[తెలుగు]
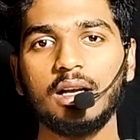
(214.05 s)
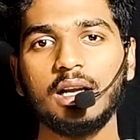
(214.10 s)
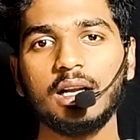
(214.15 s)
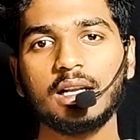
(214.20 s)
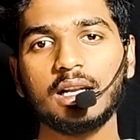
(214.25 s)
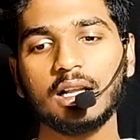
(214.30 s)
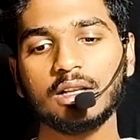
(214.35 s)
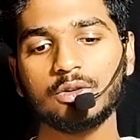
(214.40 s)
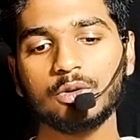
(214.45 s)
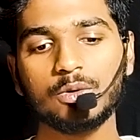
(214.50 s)

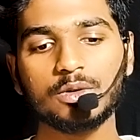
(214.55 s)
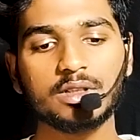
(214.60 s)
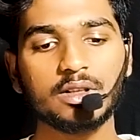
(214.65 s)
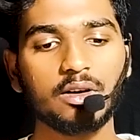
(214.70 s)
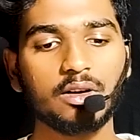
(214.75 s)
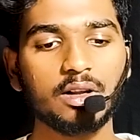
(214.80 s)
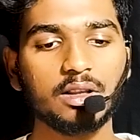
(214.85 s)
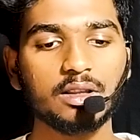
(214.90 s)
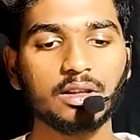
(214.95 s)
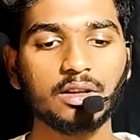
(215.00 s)
ఇట్లా చూసే
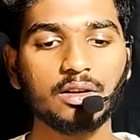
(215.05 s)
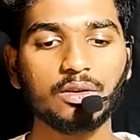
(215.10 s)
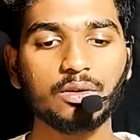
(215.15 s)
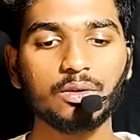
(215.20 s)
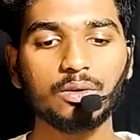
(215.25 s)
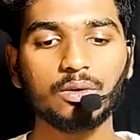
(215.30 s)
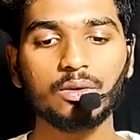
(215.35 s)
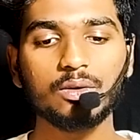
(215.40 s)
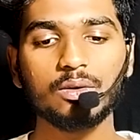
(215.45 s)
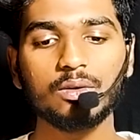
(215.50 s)

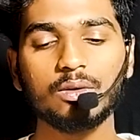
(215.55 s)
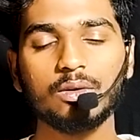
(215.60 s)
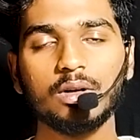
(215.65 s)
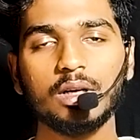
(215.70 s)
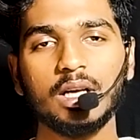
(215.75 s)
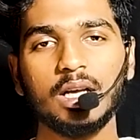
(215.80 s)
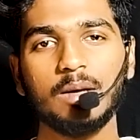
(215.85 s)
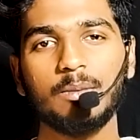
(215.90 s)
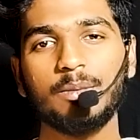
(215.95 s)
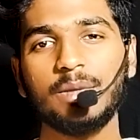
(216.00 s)
వాళ్ళందరూ
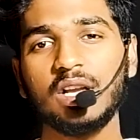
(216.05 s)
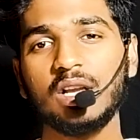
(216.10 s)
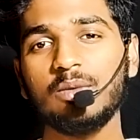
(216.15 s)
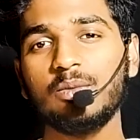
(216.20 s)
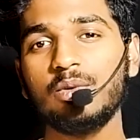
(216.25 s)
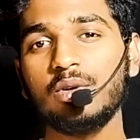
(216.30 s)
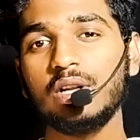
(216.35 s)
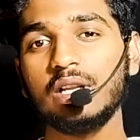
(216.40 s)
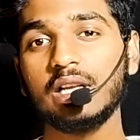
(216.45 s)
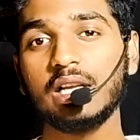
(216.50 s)

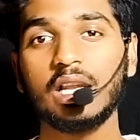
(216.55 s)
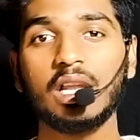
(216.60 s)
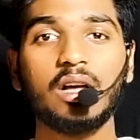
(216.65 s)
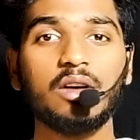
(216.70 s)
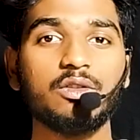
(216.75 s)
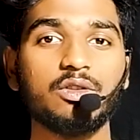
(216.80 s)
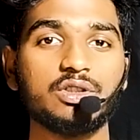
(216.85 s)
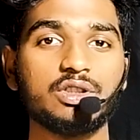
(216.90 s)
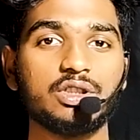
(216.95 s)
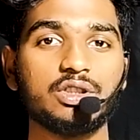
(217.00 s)
బైబుల్ని ఎలా
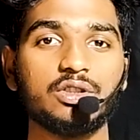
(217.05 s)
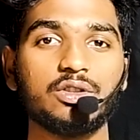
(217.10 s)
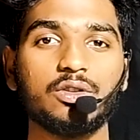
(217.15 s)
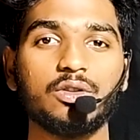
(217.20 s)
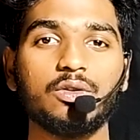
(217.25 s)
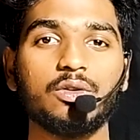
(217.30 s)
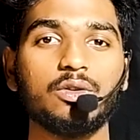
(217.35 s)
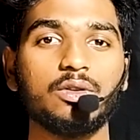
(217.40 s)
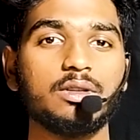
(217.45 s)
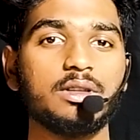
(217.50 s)

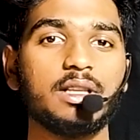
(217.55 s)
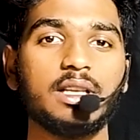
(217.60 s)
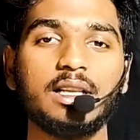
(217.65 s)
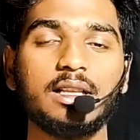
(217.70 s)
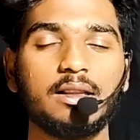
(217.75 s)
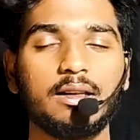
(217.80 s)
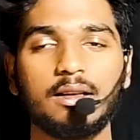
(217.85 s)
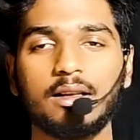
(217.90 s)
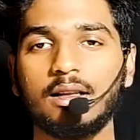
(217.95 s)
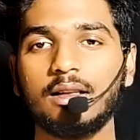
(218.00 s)
వచ్చిందో
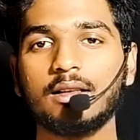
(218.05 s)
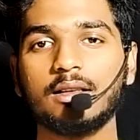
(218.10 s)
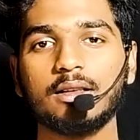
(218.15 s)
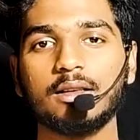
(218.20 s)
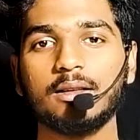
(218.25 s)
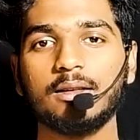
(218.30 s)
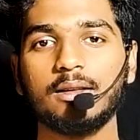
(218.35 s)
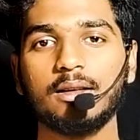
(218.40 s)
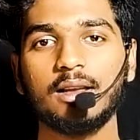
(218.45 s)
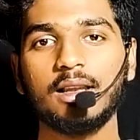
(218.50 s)
తెలియదండి వాళ్ళకి
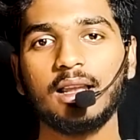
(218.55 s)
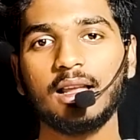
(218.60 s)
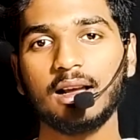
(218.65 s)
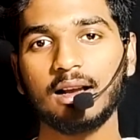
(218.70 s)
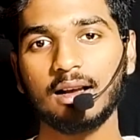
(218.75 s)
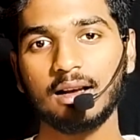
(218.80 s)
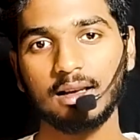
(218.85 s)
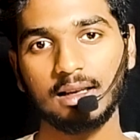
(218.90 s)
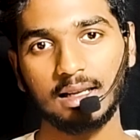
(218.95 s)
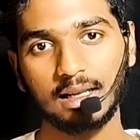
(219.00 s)

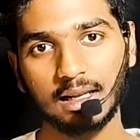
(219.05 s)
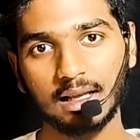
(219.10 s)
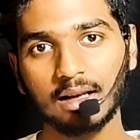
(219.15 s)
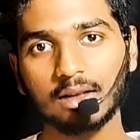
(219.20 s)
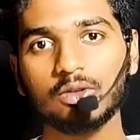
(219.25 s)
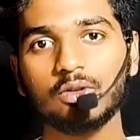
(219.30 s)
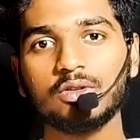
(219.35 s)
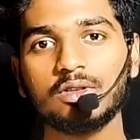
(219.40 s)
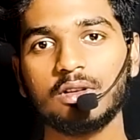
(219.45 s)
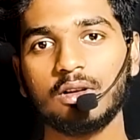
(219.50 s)
ఇలాగా ఇలాగ
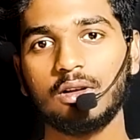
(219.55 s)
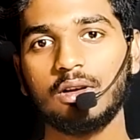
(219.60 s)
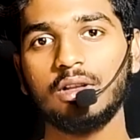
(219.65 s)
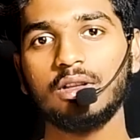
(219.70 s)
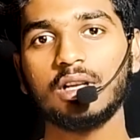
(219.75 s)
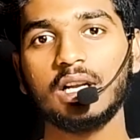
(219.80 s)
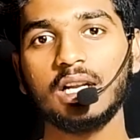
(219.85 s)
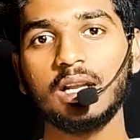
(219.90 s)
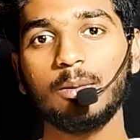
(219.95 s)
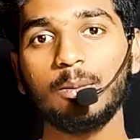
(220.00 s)
చూసేవాళ్ళు
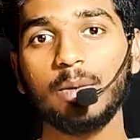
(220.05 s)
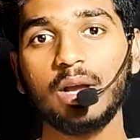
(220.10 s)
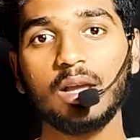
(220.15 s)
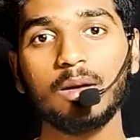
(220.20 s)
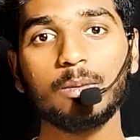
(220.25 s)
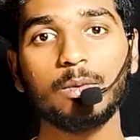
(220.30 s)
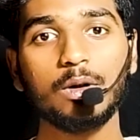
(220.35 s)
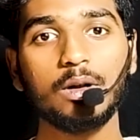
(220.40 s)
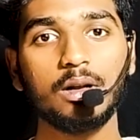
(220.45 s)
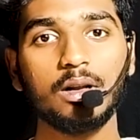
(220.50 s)
ఎందుకంటే
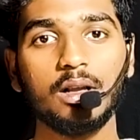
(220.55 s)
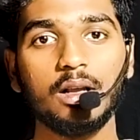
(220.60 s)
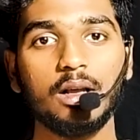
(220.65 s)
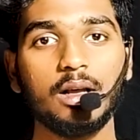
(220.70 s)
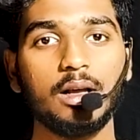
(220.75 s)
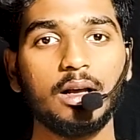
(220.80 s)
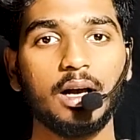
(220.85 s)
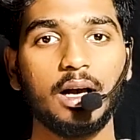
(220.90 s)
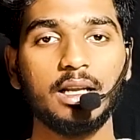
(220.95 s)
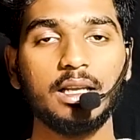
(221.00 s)
బైబుల్
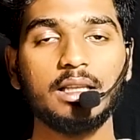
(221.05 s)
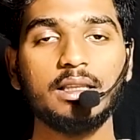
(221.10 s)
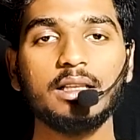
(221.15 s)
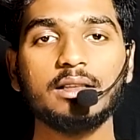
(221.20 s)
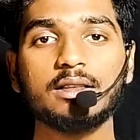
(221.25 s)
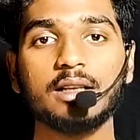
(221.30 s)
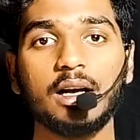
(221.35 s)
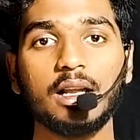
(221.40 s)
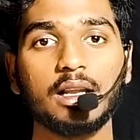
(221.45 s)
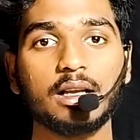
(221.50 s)
అనేది
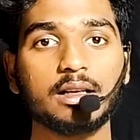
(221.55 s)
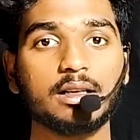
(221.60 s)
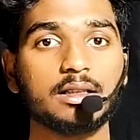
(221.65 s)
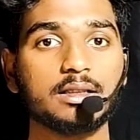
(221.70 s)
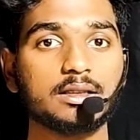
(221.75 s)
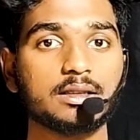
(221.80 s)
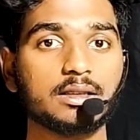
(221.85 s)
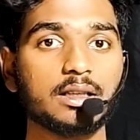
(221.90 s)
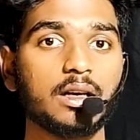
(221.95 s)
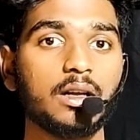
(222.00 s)
చాలా
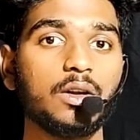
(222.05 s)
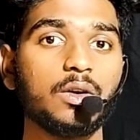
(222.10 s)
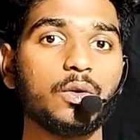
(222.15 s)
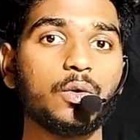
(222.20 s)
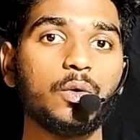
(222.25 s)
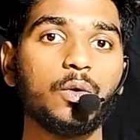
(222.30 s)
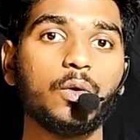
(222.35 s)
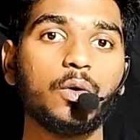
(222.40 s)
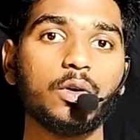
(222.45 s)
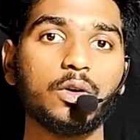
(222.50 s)
కష్టాలు
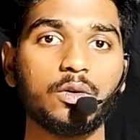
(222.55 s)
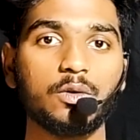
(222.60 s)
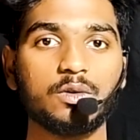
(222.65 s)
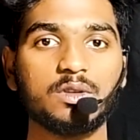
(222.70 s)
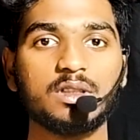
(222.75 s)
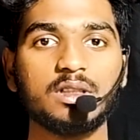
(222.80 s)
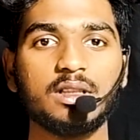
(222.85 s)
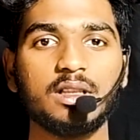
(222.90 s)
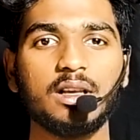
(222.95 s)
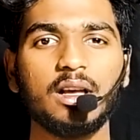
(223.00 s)
కొడుకుంటూ
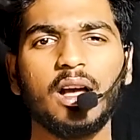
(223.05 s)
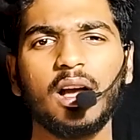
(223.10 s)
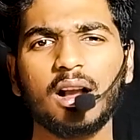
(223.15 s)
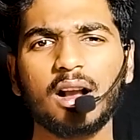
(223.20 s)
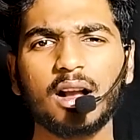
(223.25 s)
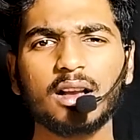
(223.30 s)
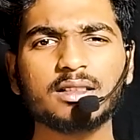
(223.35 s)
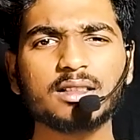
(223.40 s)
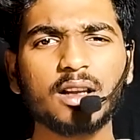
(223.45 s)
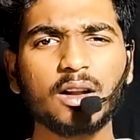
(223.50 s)
వచ్చింది
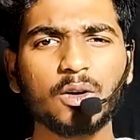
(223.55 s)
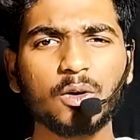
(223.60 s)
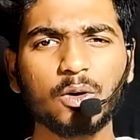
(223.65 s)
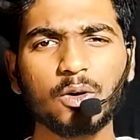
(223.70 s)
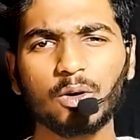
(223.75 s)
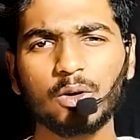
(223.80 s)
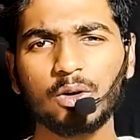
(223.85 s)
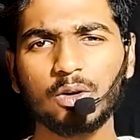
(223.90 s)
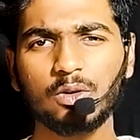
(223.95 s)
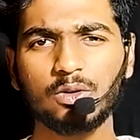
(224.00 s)
కష్టాలు
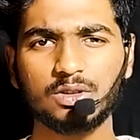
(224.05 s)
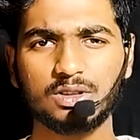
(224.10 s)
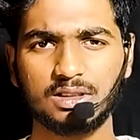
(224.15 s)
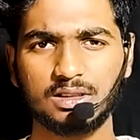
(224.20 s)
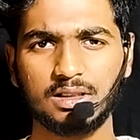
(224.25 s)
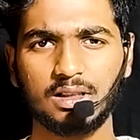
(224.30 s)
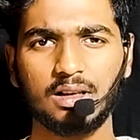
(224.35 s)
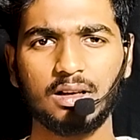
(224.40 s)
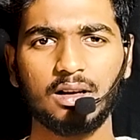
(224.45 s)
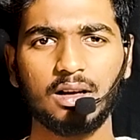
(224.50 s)
కొడుకుంటూ
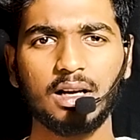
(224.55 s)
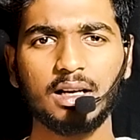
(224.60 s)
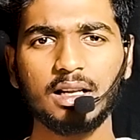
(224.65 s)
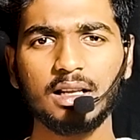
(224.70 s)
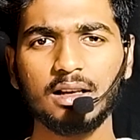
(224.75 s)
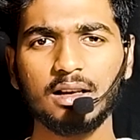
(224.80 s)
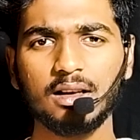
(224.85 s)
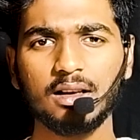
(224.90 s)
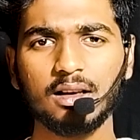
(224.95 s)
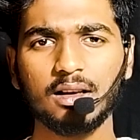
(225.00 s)
వచ్చిందా అంటే